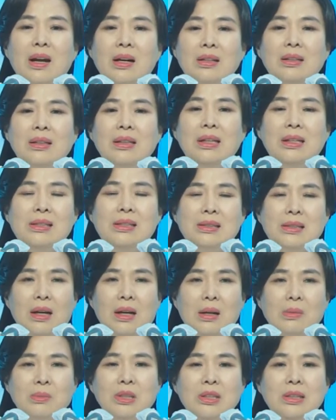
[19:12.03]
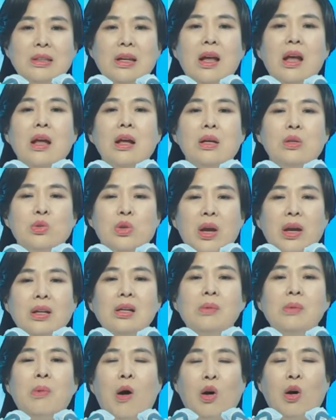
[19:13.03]
感受到父神的爱。
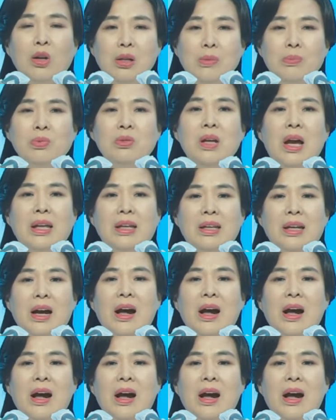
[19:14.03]
若爱的人，